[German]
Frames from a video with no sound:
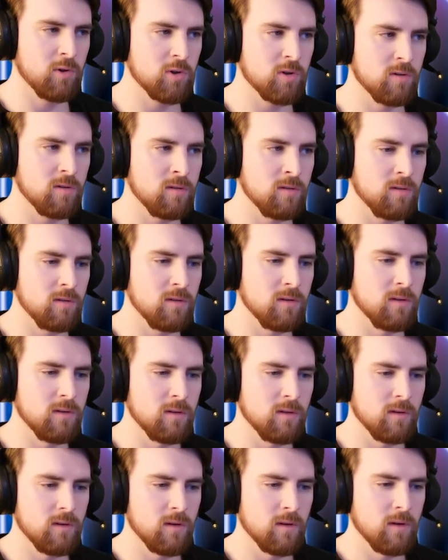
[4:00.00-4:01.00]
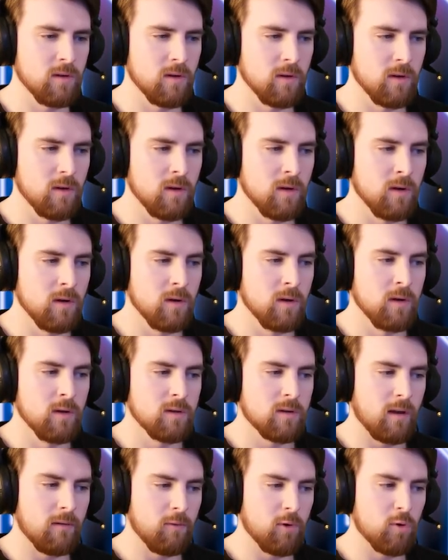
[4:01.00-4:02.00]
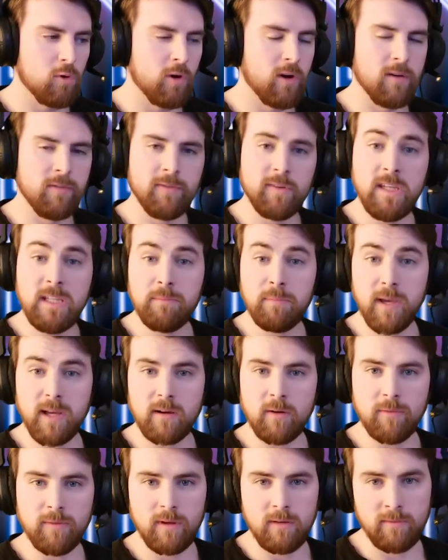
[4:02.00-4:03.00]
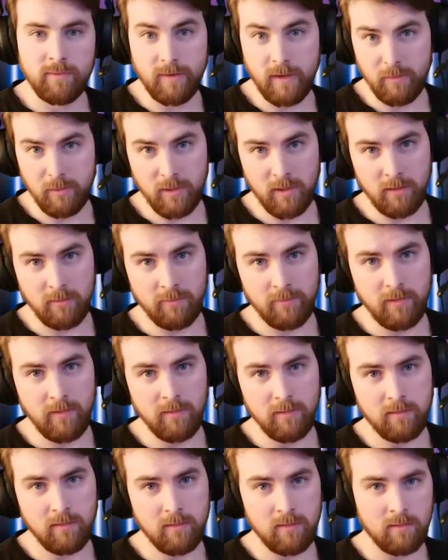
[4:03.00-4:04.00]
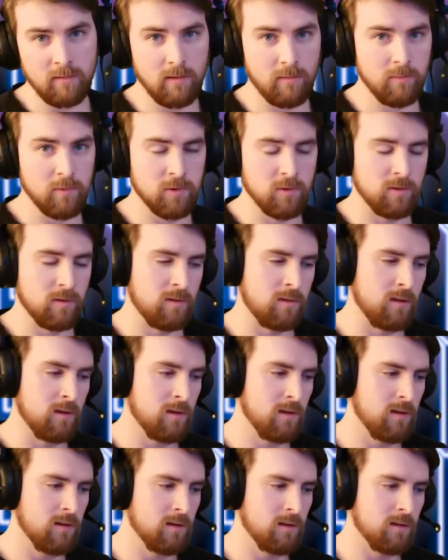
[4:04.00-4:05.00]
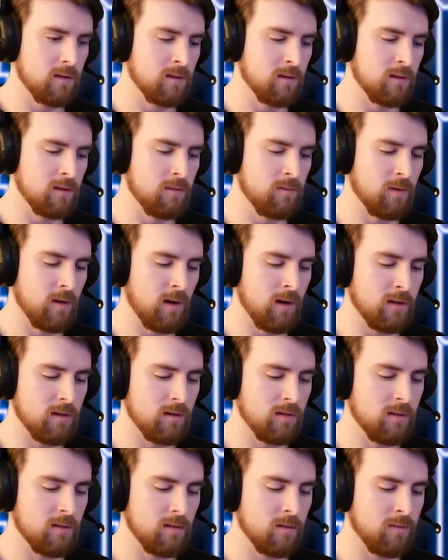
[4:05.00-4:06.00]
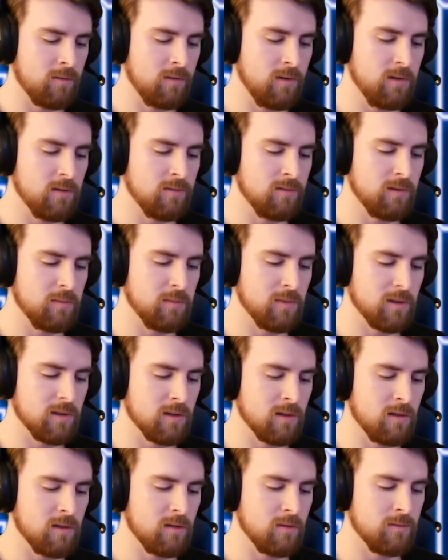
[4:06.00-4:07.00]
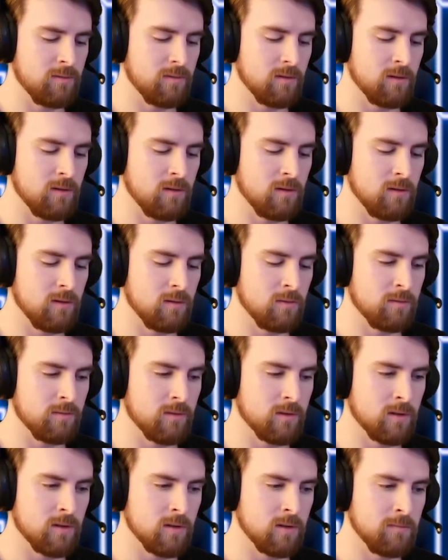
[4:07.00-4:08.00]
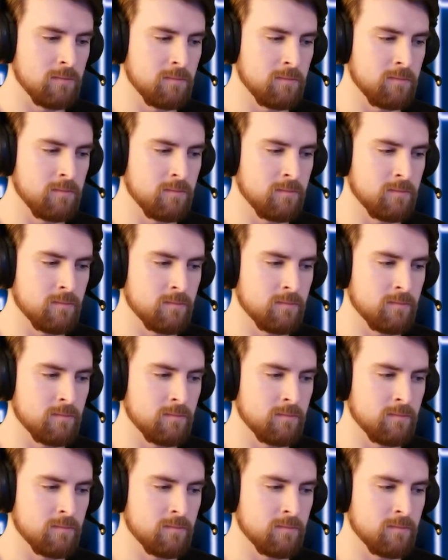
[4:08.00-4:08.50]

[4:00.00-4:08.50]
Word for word: bisschen da wird euer Feedback auf jeden Fall mit einfließen, das haben wir schon gesagt. Äh, wir achten jetzt auch viel, viel mehr drauf auf ähm,